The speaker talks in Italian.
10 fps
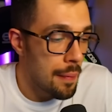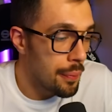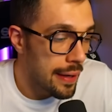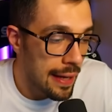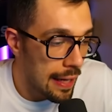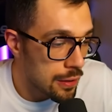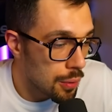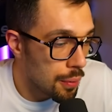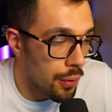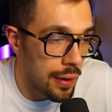E poi, raga, altro
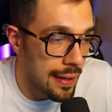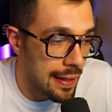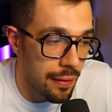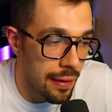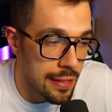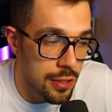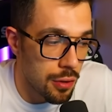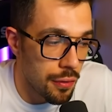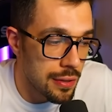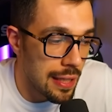brawler che non è da
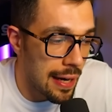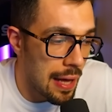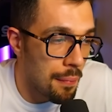sottovalutare è